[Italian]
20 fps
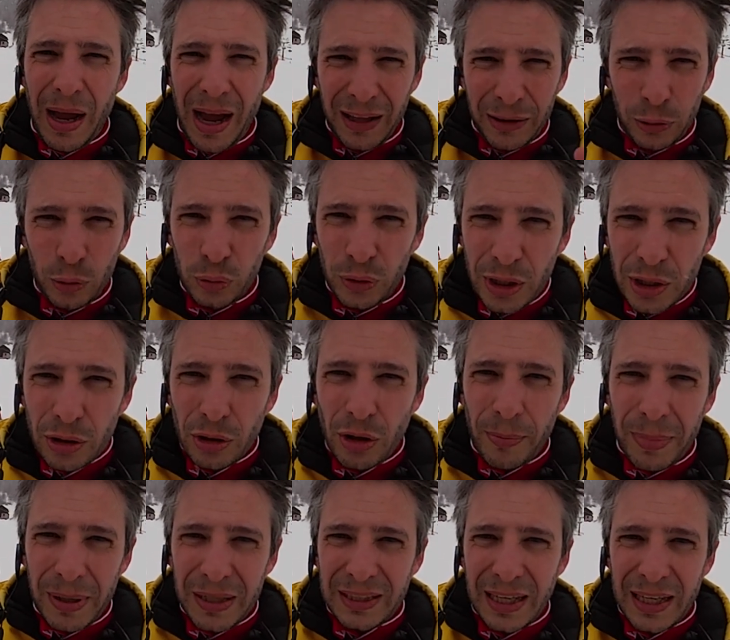attutiscono
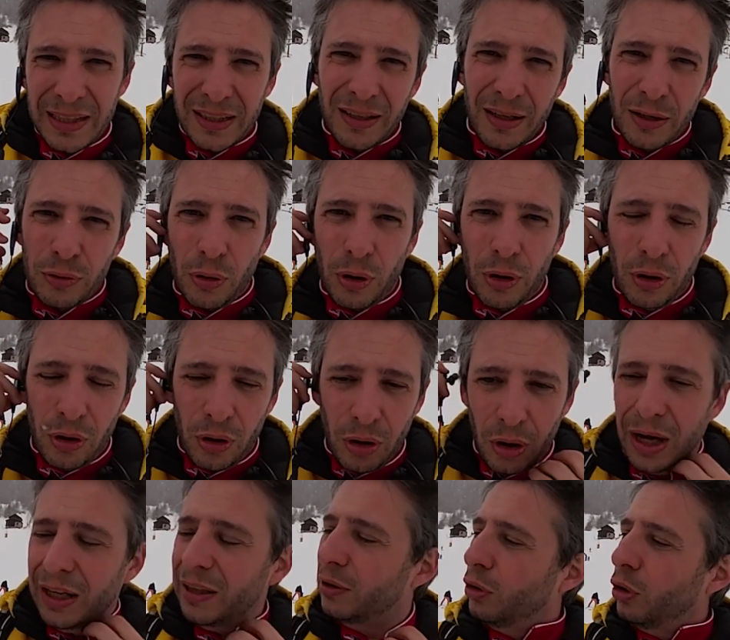abbastanza dal suono
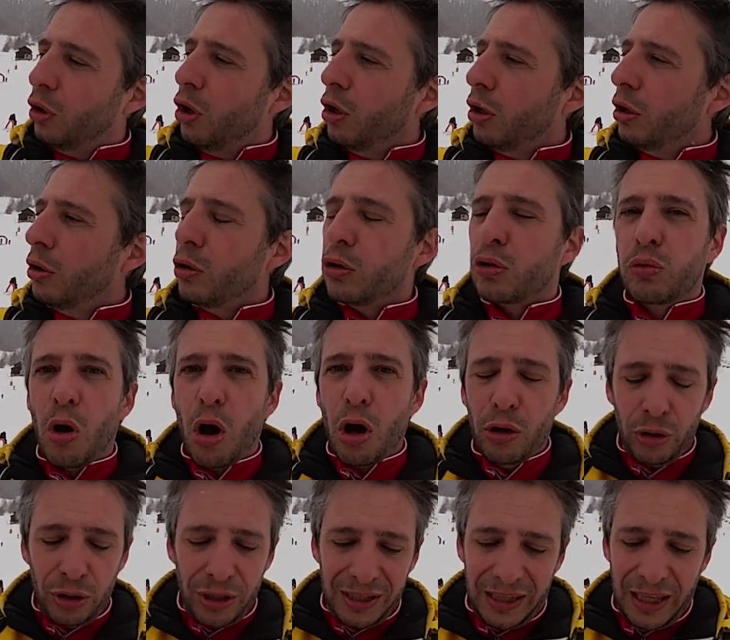attorno
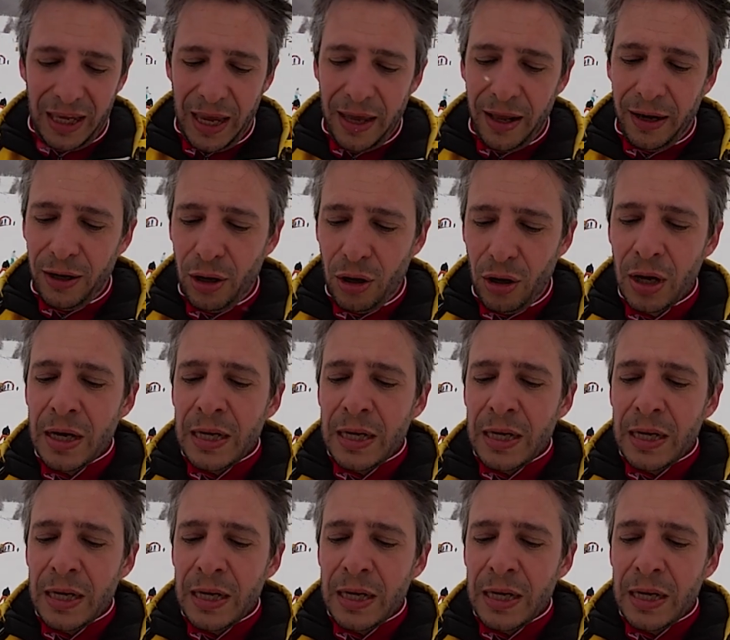suono stereo